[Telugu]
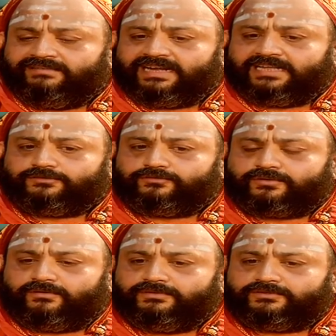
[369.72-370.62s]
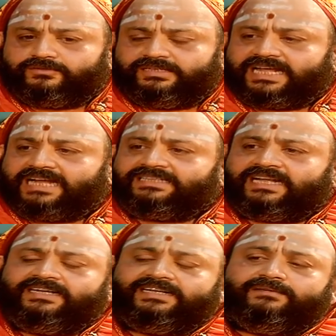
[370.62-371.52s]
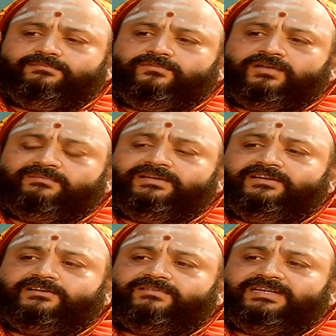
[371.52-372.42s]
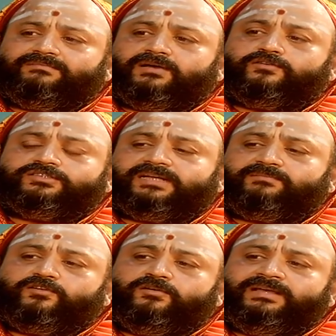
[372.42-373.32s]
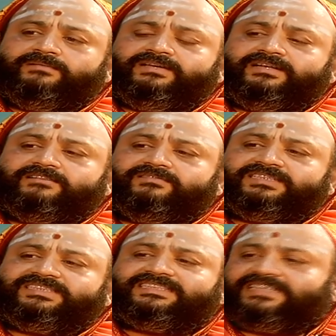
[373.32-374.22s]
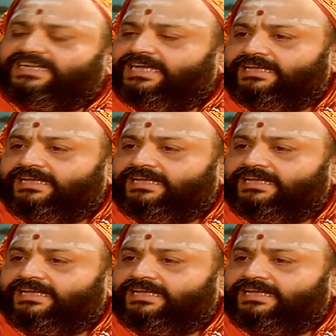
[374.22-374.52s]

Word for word: ఎలా చూసుకోవచ్చు అంటే అన్ అన్నిటికీ మూలమైనటువంటి మనోశ మనోమయమైనటువంటి శక్తిగా